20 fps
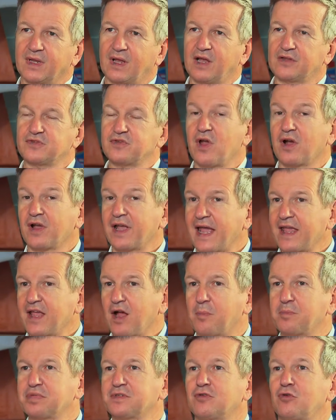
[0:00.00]
Also habe keine
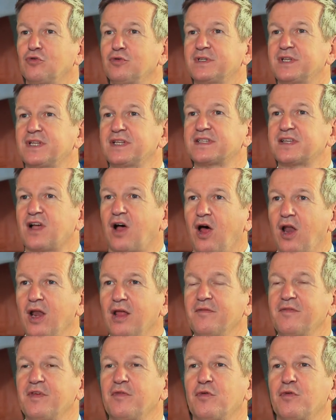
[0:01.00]
absoluten
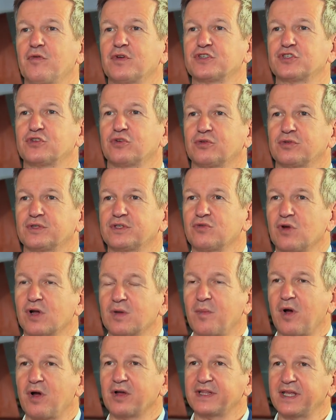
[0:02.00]
Zahlen, wie viele es schon
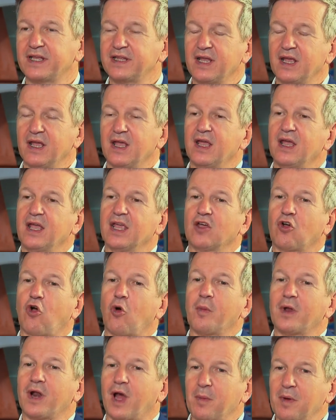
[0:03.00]
zugemacht haben. Ich
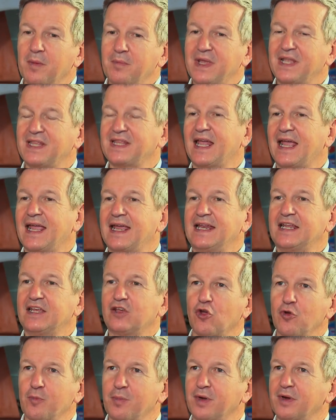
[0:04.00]
komme noch mit Mitteilung
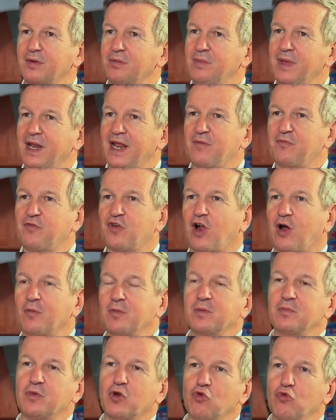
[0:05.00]
über. Wir haben vor allem
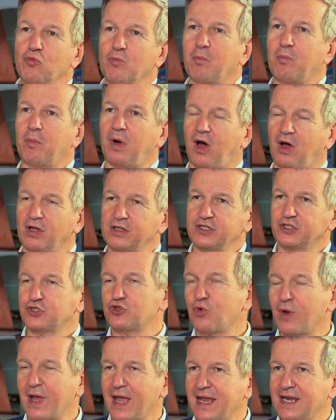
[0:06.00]
im Raum Baden
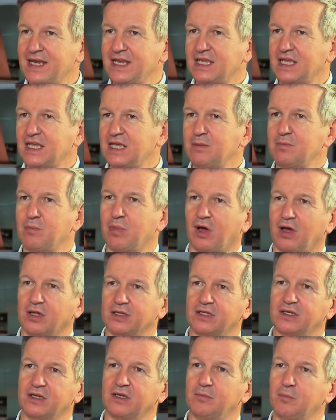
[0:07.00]
schon einige,
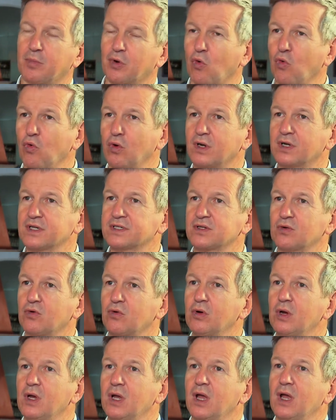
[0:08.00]
Baden, Brocken
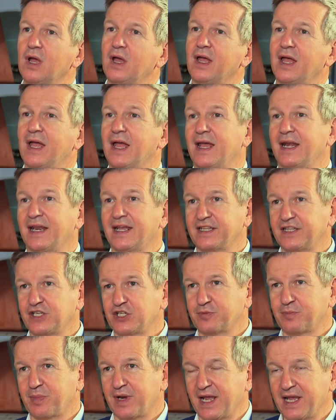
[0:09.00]
so, äh, Richtung
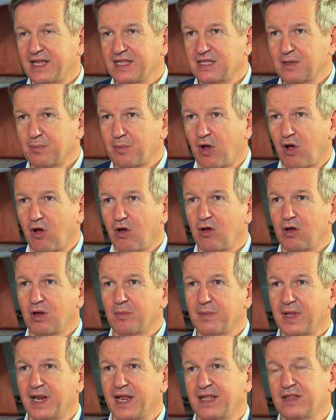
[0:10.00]
Spreitenbach.
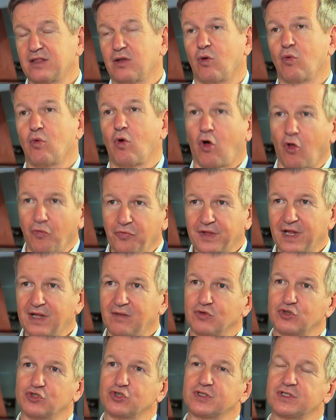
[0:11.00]
Wir haben auch
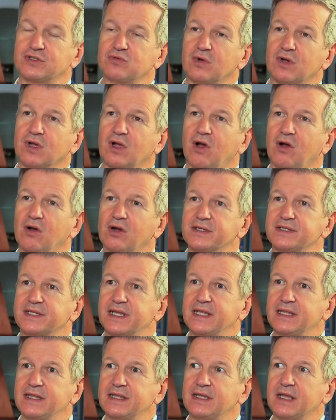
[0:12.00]
Hotels, die schon zugegangen
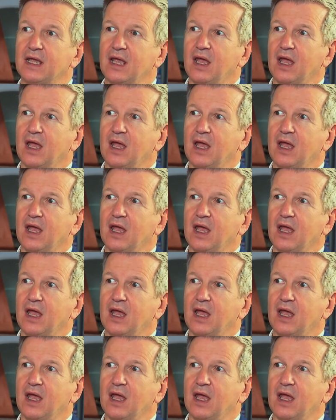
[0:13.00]
sind.